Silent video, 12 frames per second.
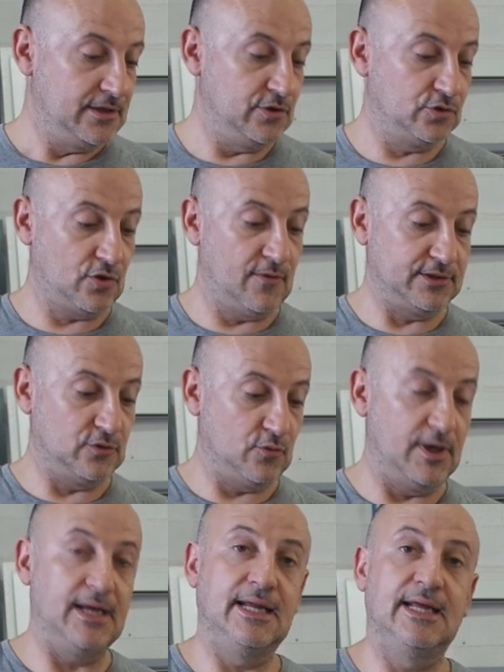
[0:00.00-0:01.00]
Io ho trovato
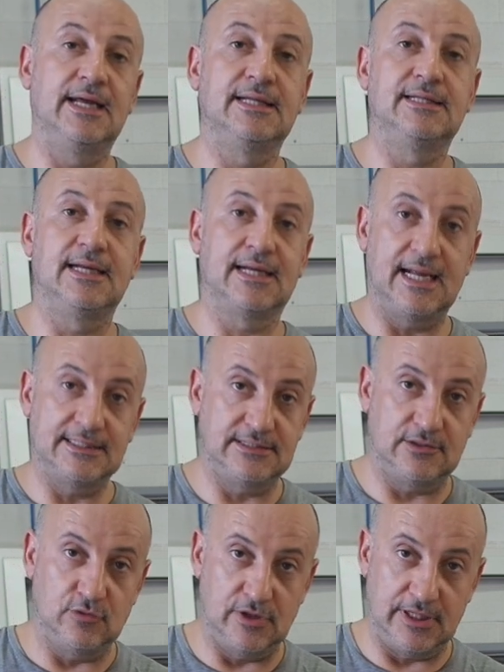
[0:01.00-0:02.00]
quelle del
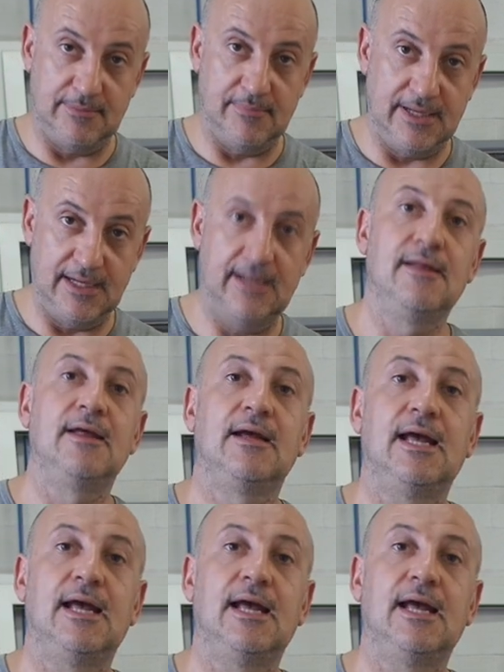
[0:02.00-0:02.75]
classico Dreamel,